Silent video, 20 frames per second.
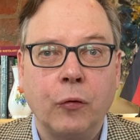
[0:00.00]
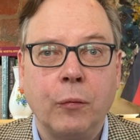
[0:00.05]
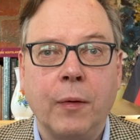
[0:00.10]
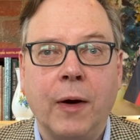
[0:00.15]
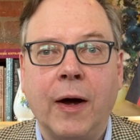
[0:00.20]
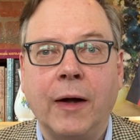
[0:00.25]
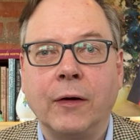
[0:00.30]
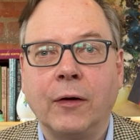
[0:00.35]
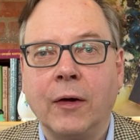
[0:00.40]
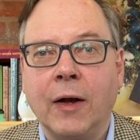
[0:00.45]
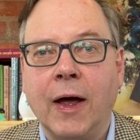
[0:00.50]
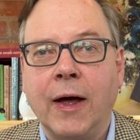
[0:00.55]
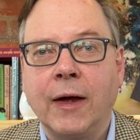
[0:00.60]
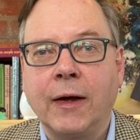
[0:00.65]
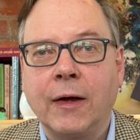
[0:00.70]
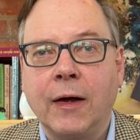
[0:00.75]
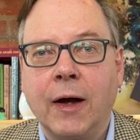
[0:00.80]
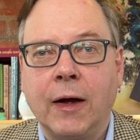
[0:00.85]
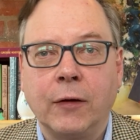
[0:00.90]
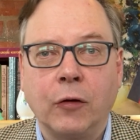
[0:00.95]
Über einen
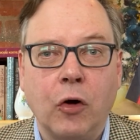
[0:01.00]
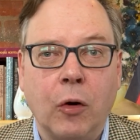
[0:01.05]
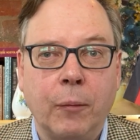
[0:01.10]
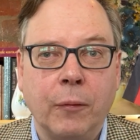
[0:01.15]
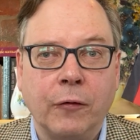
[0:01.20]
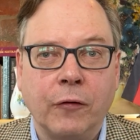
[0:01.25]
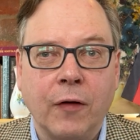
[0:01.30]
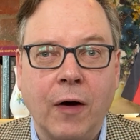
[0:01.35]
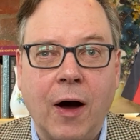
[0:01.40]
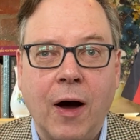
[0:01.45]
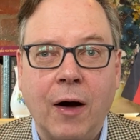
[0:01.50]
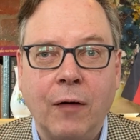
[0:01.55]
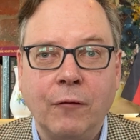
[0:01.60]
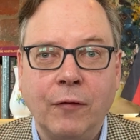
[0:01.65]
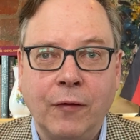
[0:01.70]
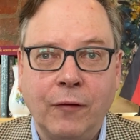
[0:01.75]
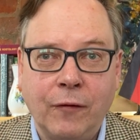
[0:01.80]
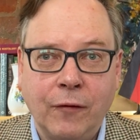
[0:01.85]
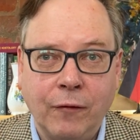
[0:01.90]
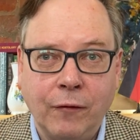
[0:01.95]
Like, einen Kommentar.
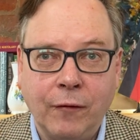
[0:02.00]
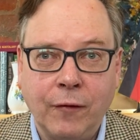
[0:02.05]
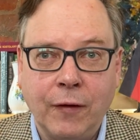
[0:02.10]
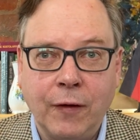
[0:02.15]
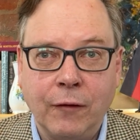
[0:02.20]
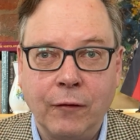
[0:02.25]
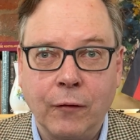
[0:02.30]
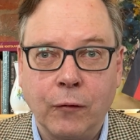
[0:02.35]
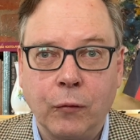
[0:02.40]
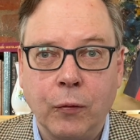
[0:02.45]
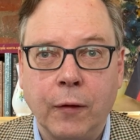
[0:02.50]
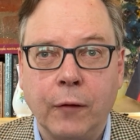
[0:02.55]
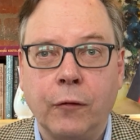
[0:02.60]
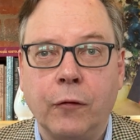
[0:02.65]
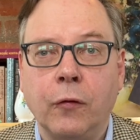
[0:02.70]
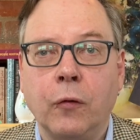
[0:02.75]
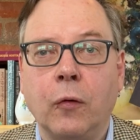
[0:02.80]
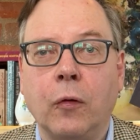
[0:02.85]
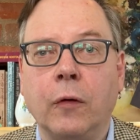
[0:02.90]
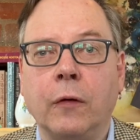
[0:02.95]
Wie sehen Sie die
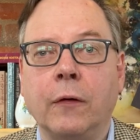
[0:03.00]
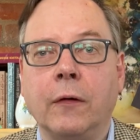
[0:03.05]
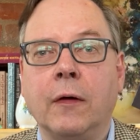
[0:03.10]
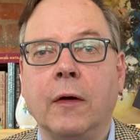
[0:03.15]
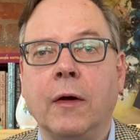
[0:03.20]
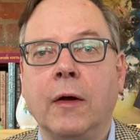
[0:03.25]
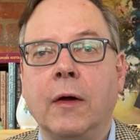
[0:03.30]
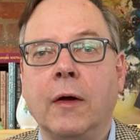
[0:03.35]
Situation?